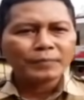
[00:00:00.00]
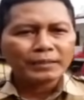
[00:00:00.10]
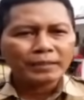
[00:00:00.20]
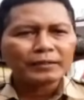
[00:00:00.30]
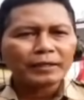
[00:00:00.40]

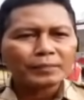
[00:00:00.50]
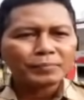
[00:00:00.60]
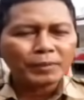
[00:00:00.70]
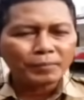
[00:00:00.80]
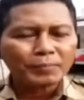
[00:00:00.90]
banyak
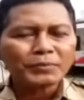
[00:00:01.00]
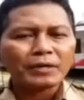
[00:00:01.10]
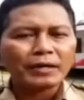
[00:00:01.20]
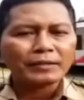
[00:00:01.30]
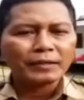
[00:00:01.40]
dari Brimob
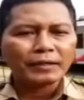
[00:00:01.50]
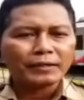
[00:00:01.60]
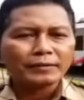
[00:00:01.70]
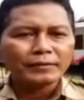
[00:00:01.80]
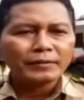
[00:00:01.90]
juga
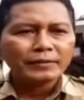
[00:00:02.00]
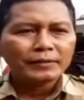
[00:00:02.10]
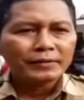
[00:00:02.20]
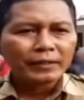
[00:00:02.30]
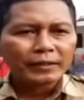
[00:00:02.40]
ada,
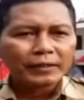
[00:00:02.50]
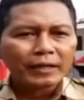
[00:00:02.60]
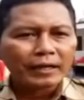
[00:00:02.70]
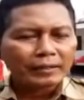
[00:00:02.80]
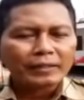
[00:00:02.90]
dari
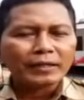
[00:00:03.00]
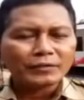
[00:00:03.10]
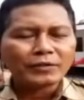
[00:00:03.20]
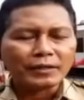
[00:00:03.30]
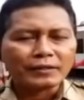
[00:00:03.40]
Angkatan
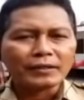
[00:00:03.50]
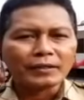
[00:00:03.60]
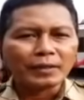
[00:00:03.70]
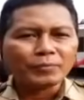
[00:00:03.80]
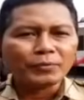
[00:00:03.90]
Darat juga ada
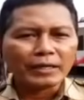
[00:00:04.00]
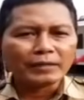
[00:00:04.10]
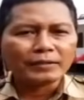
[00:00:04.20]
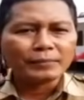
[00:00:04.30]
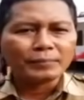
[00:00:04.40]

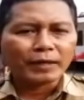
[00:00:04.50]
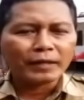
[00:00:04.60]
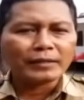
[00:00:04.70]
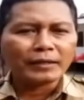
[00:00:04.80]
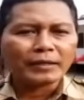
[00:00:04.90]
ambulan,
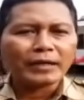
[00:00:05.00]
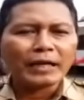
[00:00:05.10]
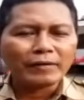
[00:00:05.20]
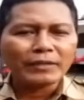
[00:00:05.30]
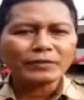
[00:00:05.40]
bahkan dari
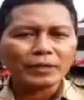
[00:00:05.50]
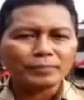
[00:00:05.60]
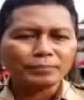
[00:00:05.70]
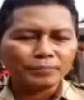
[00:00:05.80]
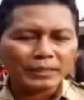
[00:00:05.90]
relawan juga
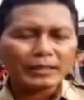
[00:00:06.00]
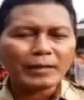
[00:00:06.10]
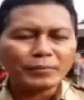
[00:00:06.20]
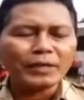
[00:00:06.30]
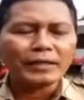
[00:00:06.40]
banyak
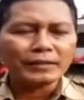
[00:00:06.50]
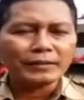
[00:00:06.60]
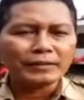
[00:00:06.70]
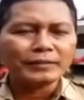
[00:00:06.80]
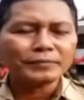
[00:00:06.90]
ambulan
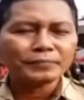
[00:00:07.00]
ini.